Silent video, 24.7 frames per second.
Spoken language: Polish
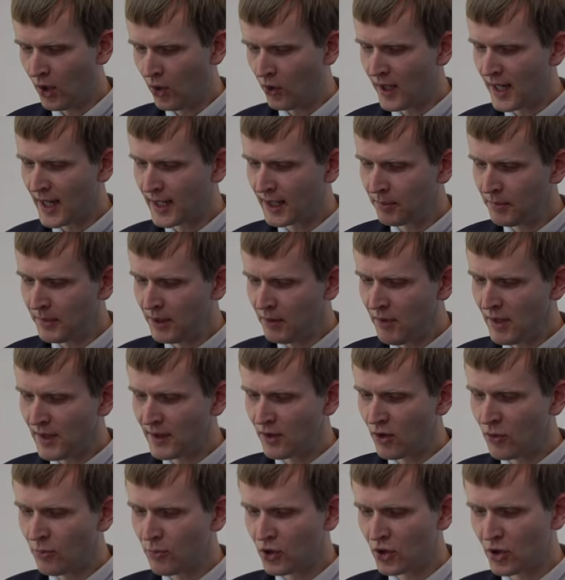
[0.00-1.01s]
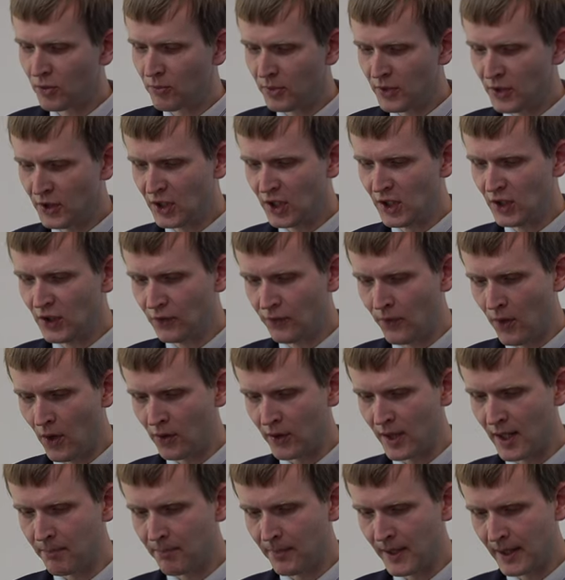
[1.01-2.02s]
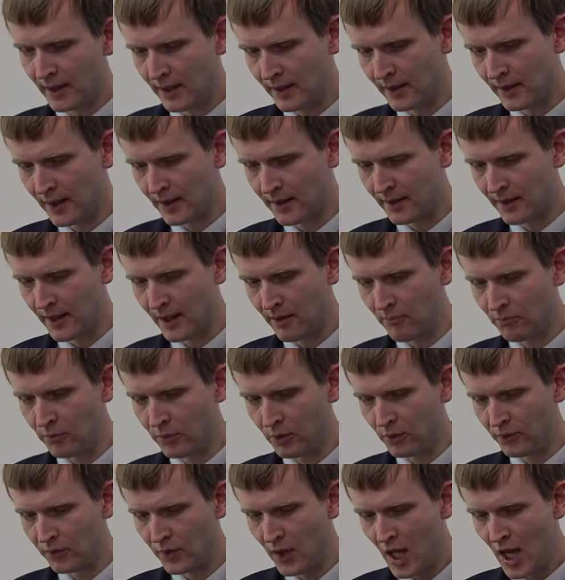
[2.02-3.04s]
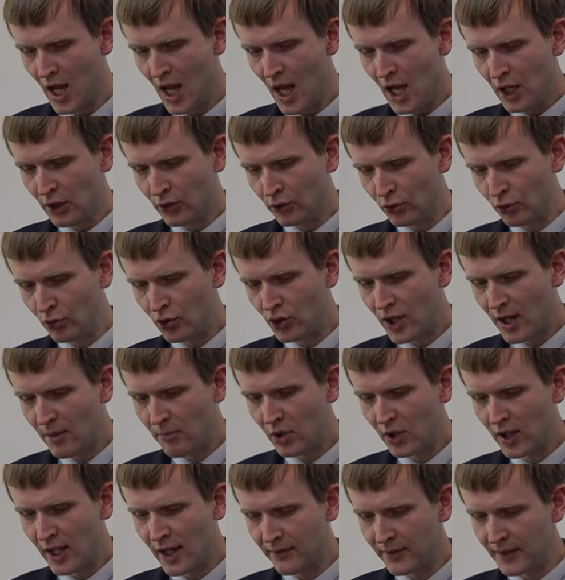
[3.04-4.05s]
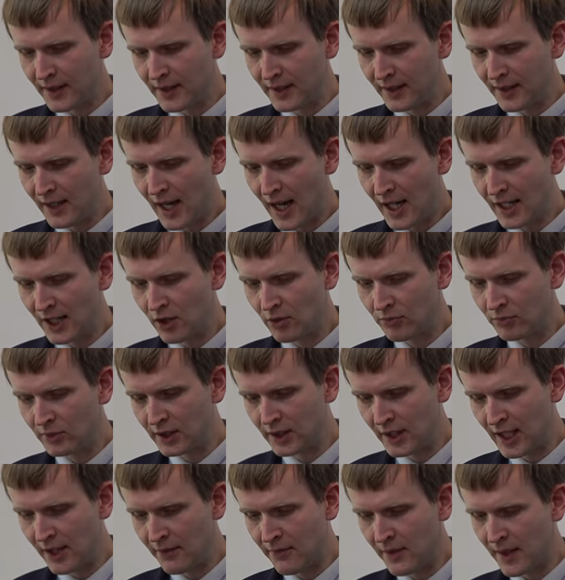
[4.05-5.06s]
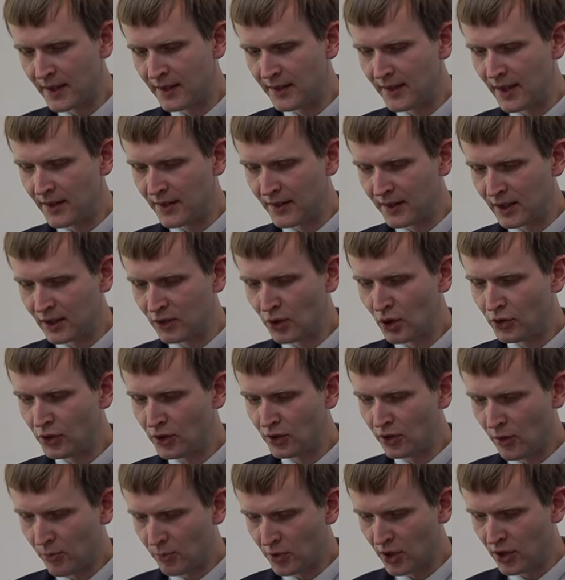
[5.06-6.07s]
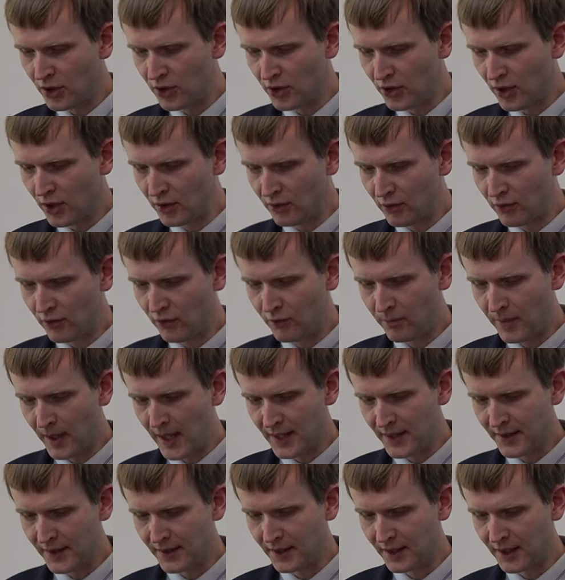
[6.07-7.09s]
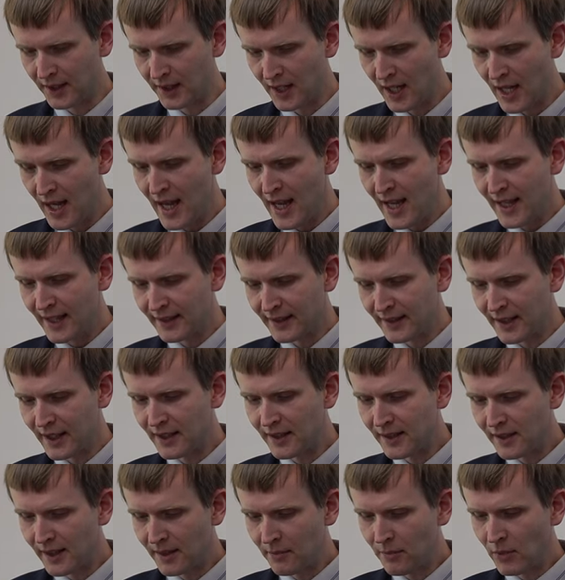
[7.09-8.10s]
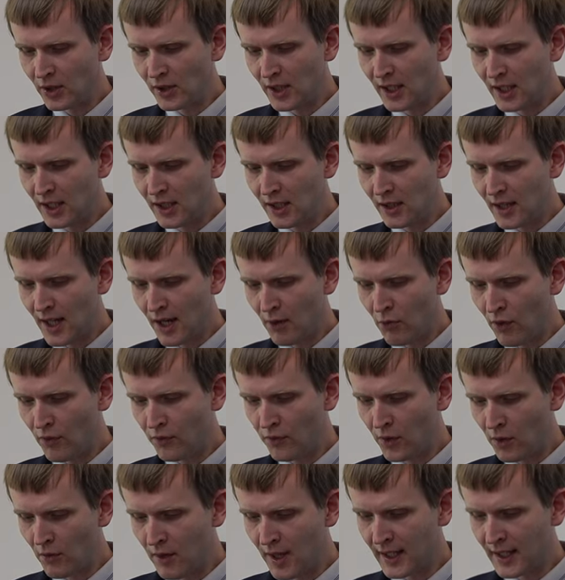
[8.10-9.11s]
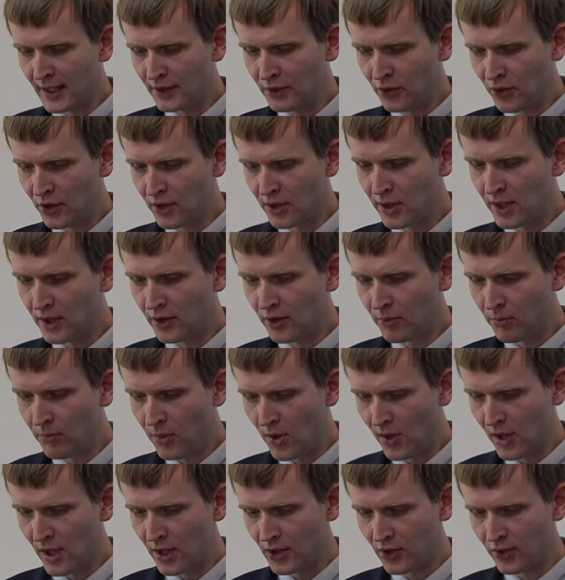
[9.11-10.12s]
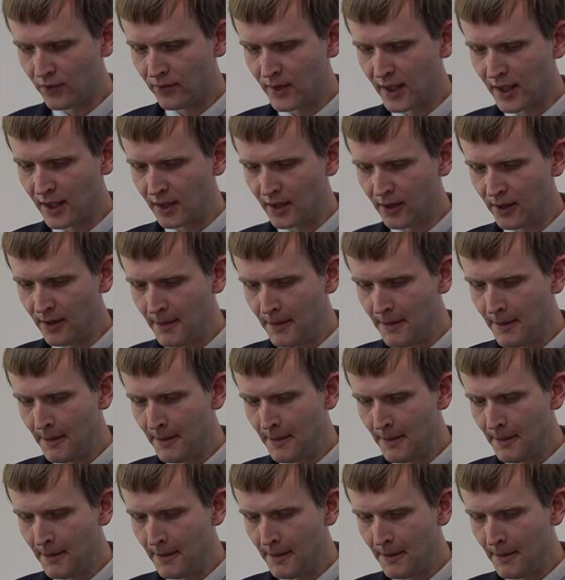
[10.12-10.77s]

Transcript: O jak miłe są przybytki Twoje, Panie zastępów. Dusza moja wzdycha i omdlewa z tęsknoty do przedsionków pańskich. Serce moje i ciało woła radośnie do Boga żywego.